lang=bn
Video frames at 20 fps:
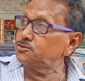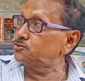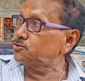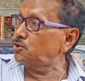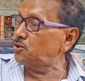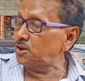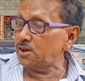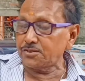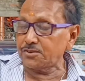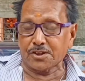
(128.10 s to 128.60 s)

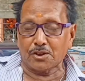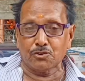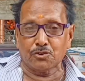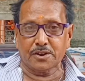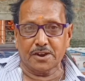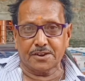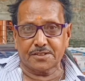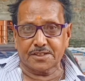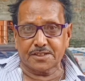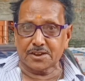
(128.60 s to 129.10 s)
জোড়াসাঁকো
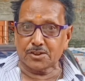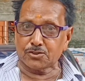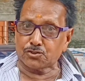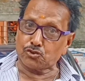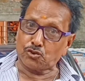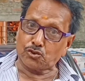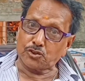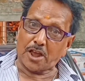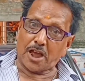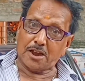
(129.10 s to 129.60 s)
গেট থেকে
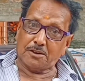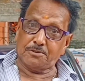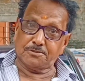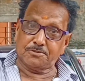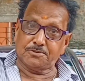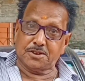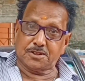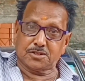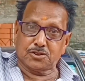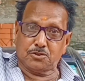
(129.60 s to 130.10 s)
সোজা একদম
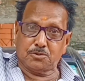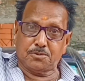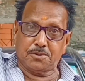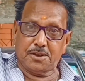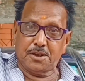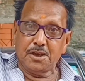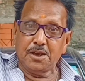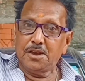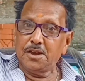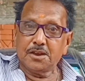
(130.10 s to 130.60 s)
যেতে হবে
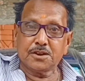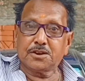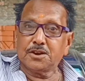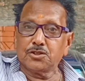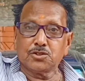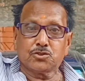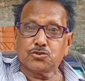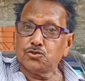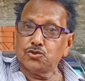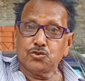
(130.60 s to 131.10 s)
আচ্ছা।
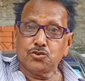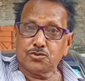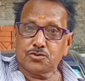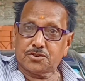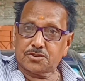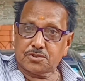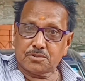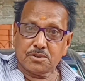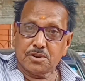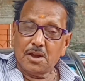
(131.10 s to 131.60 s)
কিন্তু
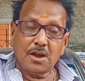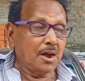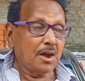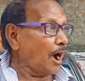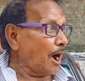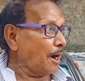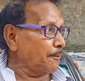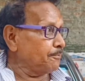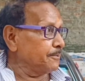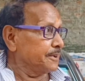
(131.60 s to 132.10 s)

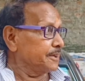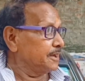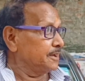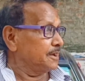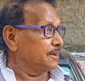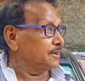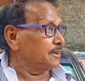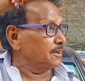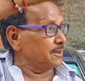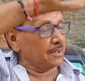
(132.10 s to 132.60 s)
আপনি
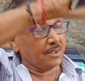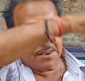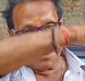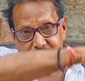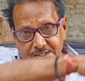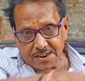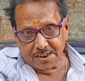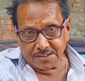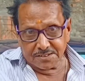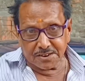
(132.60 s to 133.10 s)

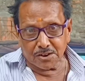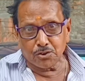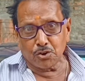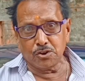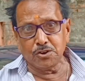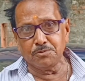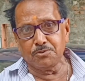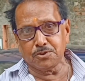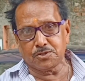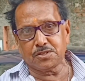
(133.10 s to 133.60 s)
এসে গেছে
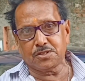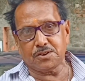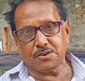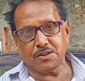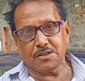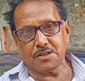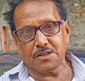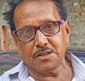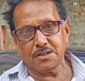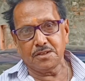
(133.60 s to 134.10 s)
গলিপুর
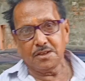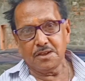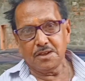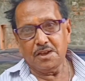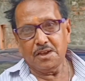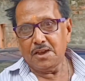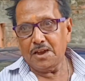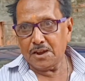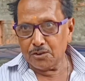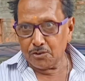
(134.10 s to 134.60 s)
হ্যাঁ
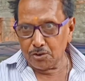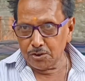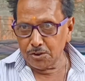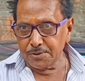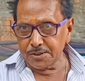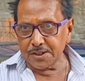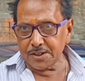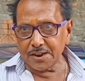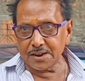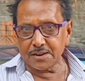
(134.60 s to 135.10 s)
হ্যাঁ
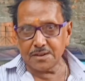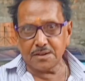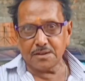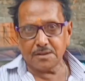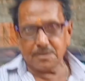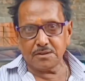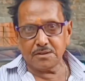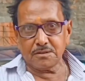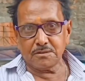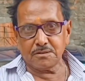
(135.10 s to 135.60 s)
মানে একদম
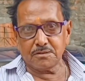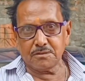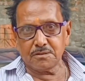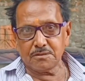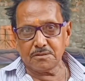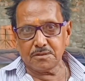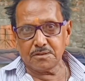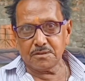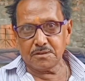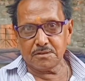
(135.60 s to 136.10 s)
সোজা যে
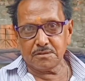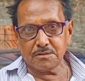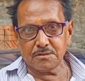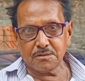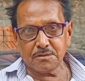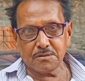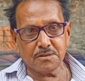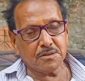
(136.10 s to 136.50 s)
রাস্তা যাচ্ছে